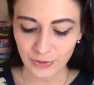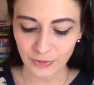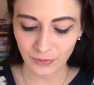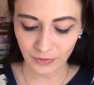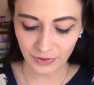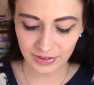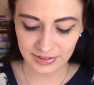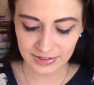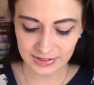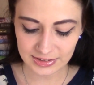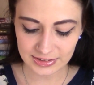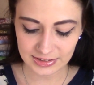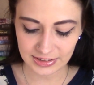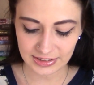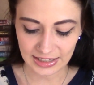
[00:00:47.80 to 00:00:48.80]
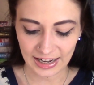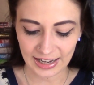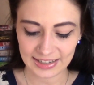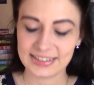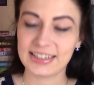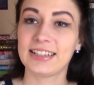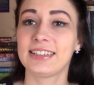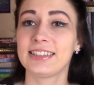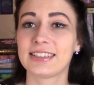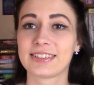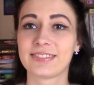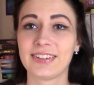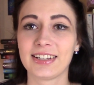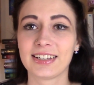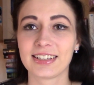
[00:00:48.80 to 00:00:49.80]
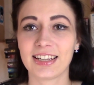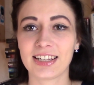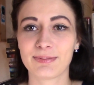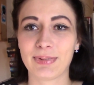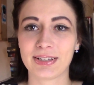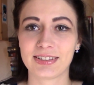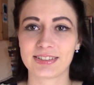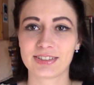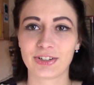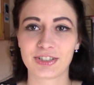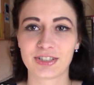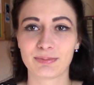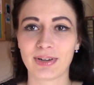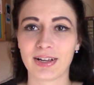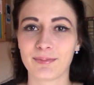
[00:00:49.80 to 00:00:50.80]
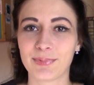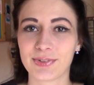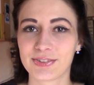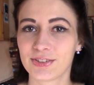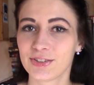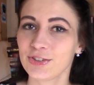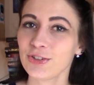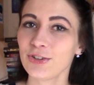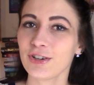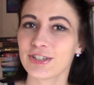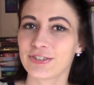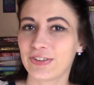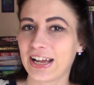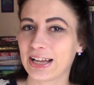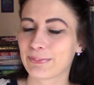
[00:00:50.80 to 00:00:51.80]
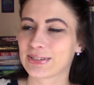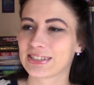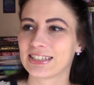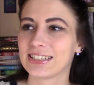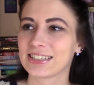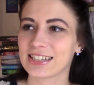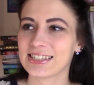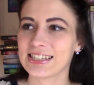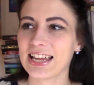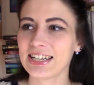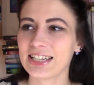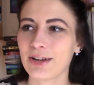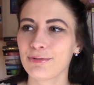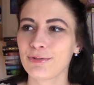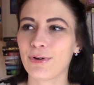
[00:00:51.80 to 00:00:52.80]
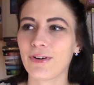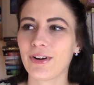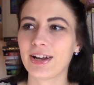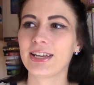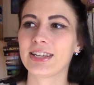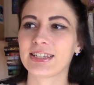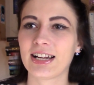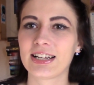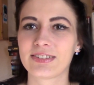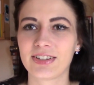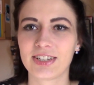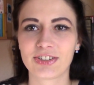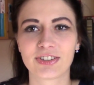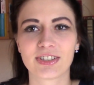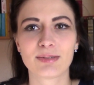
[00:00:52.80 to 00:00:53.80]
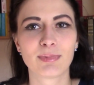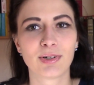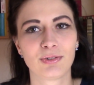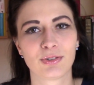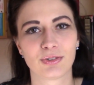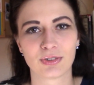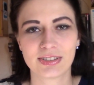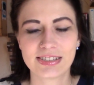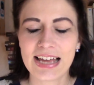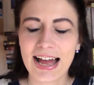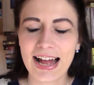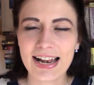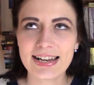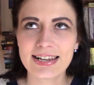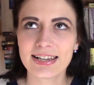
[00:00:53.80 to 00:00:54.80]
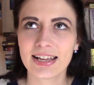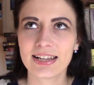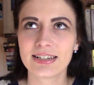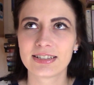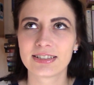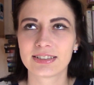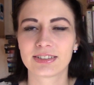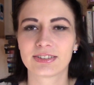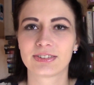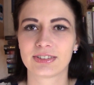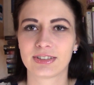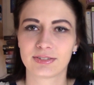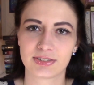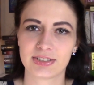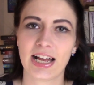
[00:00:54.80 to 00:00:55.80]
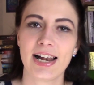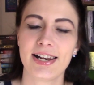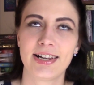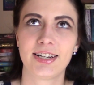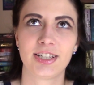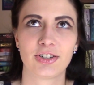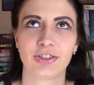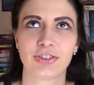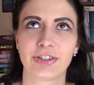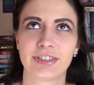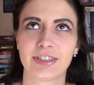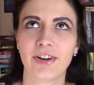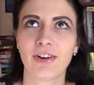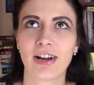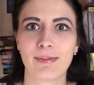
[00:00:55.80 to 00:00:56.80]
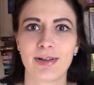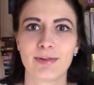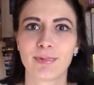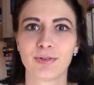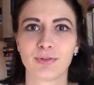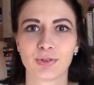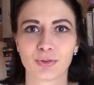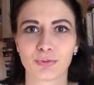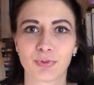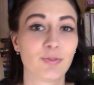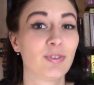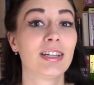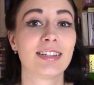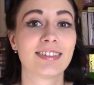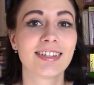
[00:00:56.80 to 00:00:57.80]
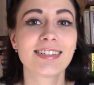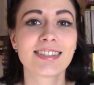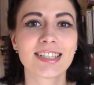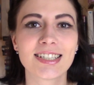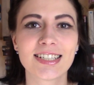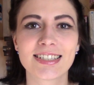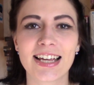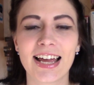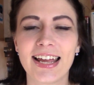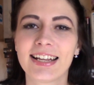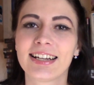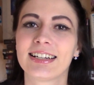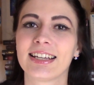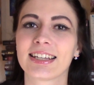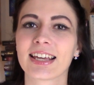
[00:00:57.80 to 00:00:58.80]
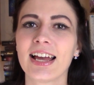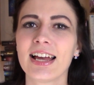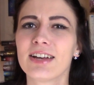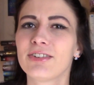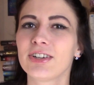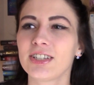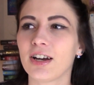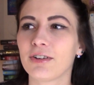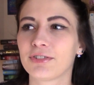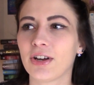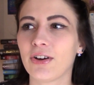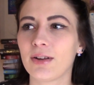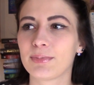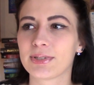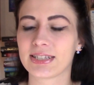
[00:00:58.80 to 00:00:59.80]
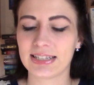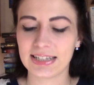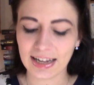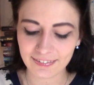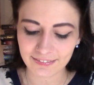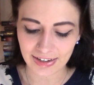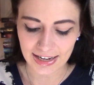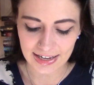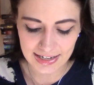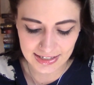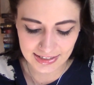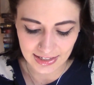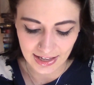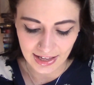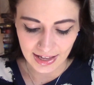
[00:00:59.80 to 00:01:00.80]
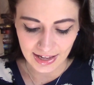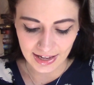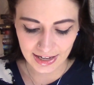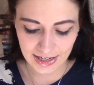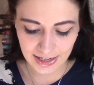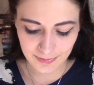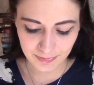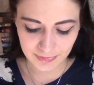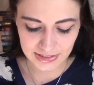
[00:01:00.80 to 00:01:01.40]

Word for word: Und ja, dachte deswegen, ich mache das heute mal ein bisschen so. Ist vielleicht ein bisschen interessanter für euch, als wenn ich euch immer nur so Zahlen nenne. Und Zahlen nenne ich euch heute auch, aber immer nur so, wie viele sind es denn jetzt eigentlich? Wird ja auch dauernd ein bisschen langweilig. Ähm,